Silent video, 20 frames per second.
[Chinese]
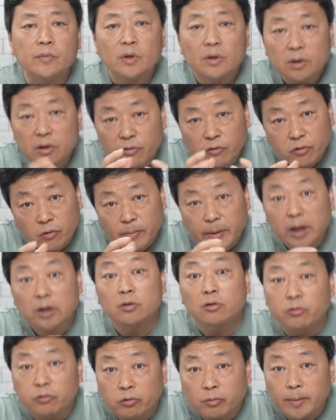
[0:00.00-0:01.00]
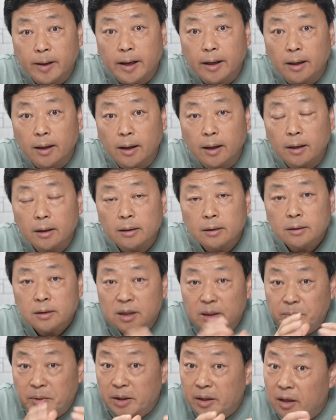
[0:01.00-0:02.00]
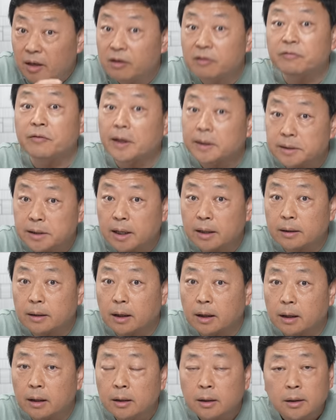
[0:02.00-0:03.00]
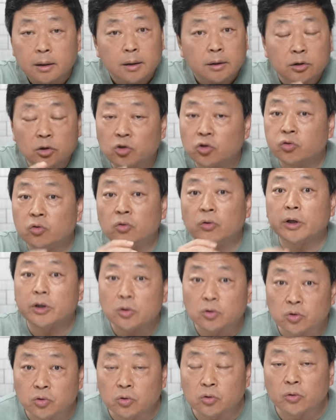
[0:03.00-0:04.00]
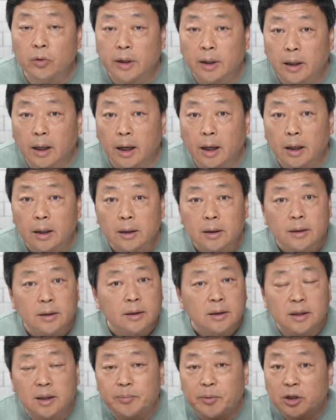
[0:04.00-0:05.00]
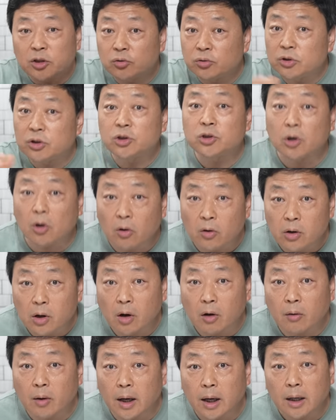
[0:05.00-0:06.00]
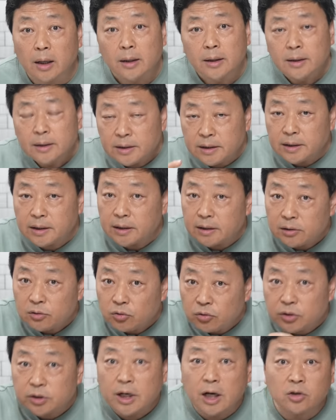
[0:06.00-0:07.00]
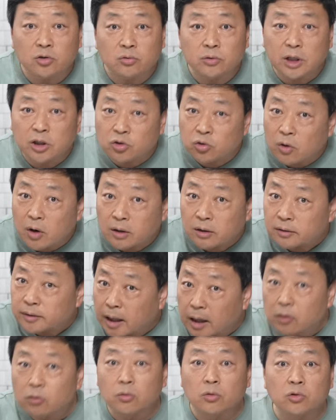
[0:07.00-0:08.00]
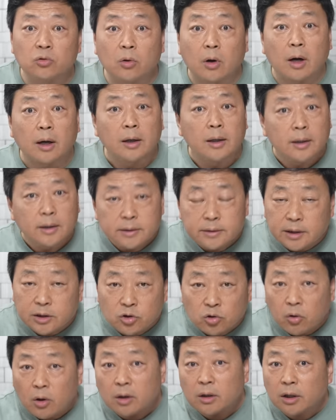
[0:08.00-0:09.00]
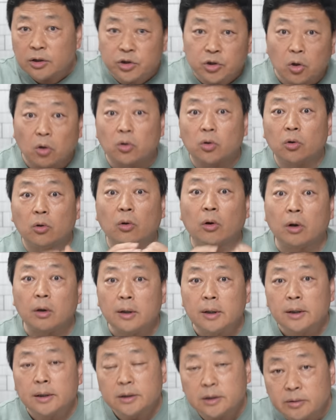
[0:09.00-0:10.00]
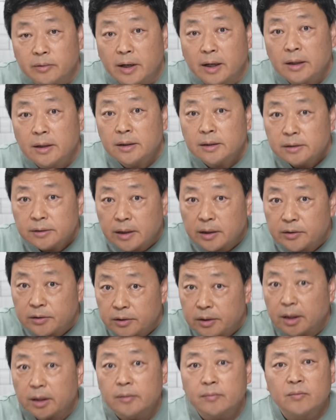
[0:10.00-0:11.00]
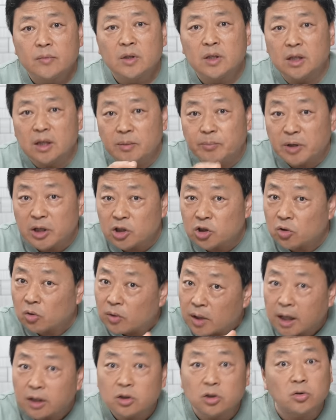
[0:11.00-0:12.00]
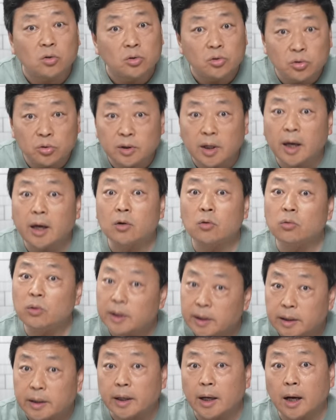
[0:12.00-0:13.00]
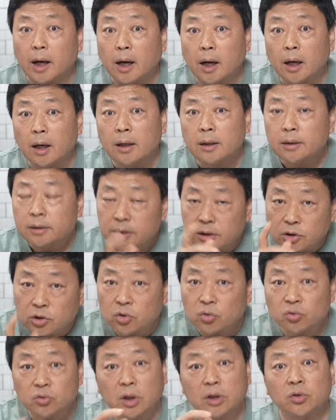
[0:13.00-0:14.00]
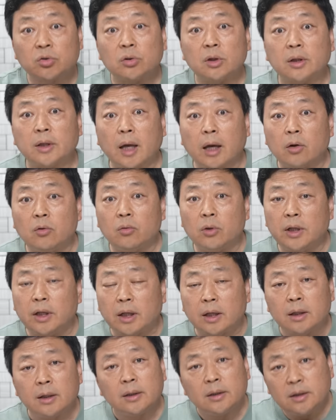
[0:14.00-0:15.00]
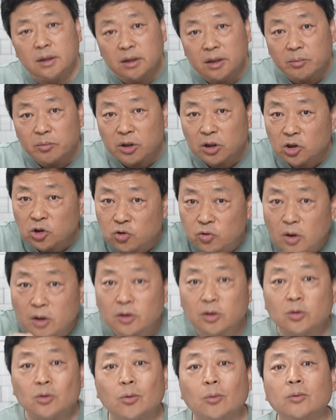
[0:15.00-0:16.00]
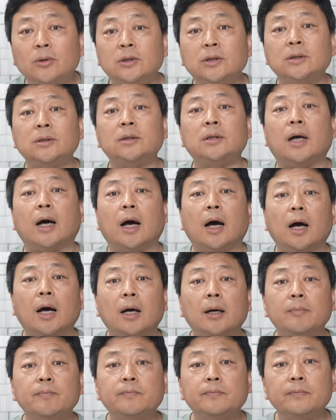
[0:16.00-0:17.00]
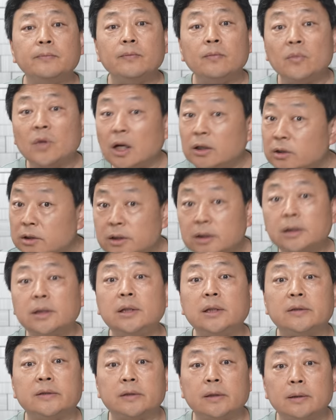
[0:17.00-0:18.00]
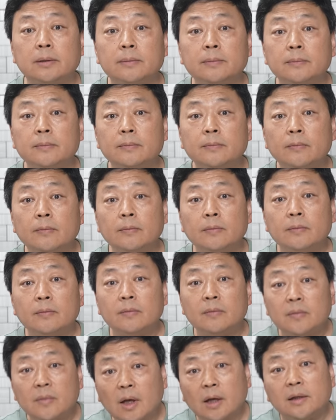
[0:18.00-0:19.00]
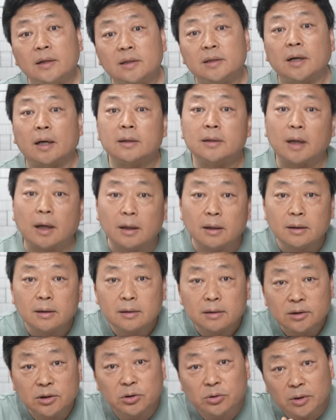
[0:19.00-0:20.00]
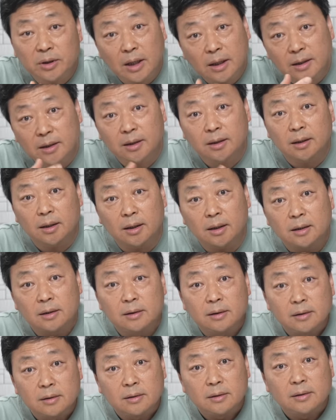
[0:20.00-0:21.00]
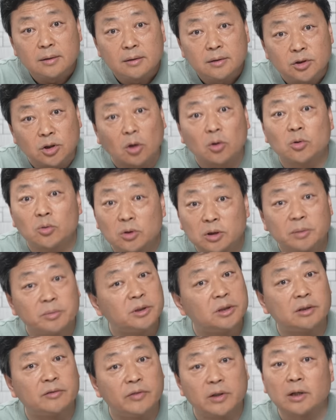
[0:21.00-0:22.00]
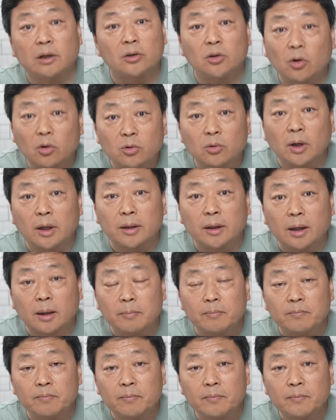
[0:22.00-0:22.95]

你腐败就腐败了，你别让人发现呢；你出轨就出轨了，你别出去招摇啊。你跟女下属在床上谈工作，在床上交流，是吧？但是呢，你别手拉着手去太古里呀。你就算去了太古里，你能不能装成同事啊？他是这个意思。那你想想，你说他这个角度是不是非常刁钻呢？